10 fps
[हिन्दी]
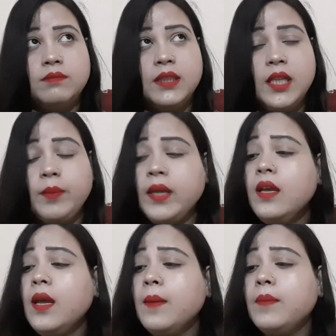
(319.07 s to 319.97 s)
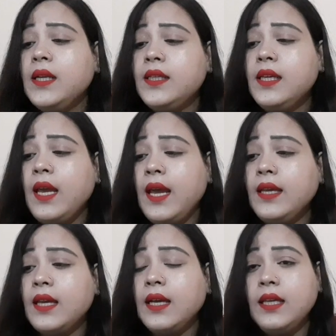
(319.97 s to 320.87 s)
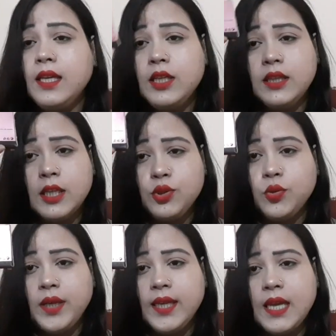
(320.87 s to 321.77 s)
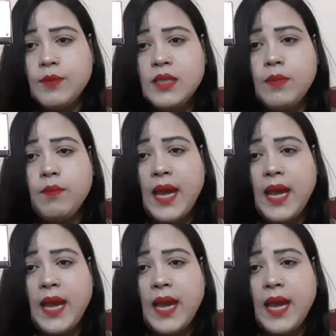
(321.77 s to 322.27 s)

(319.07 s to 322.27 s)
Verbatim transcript: बदले में बल्कि है क्या कि ये इतना छोटा है कि आप इसे अपने